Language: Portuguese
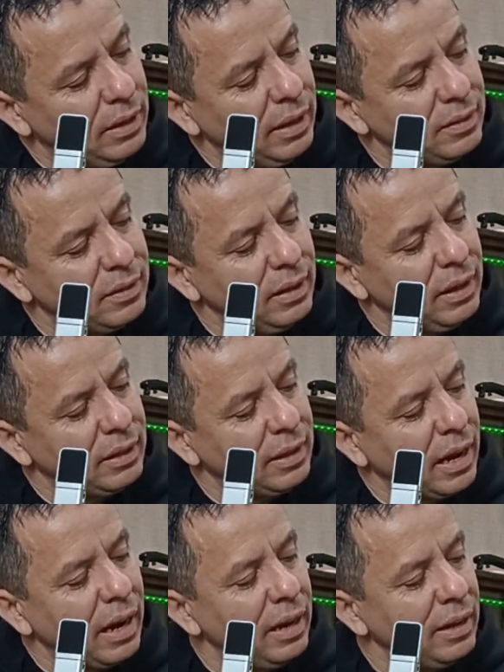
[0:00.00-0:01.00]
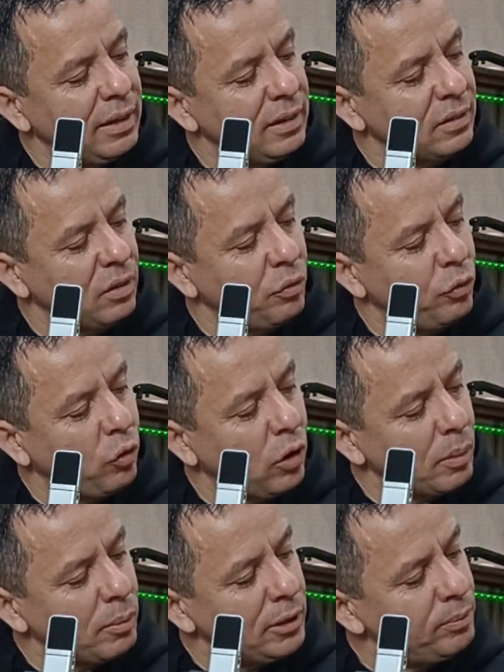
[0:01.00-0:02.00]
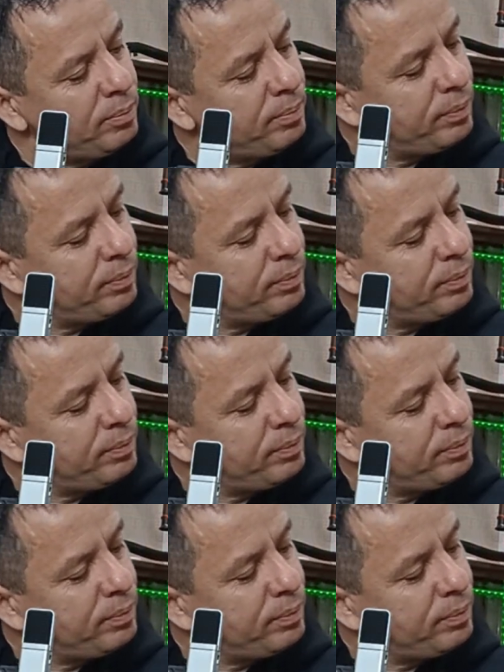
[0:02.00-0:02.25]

tem esse detalhe aqui, essa forma